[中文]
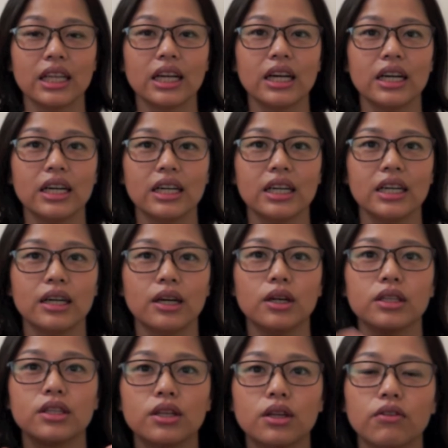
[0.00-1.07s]
那个
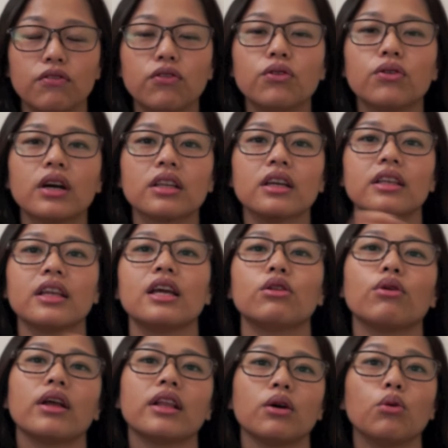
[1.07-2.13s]
副歌的那一
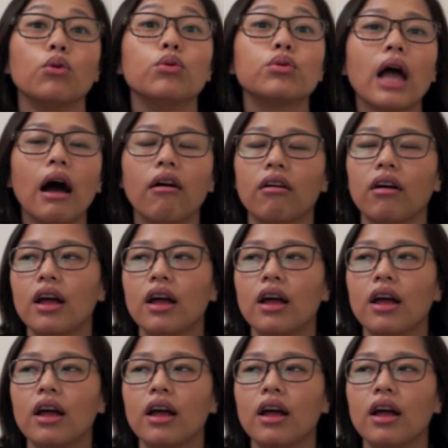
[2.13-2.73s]
段的舞蹈。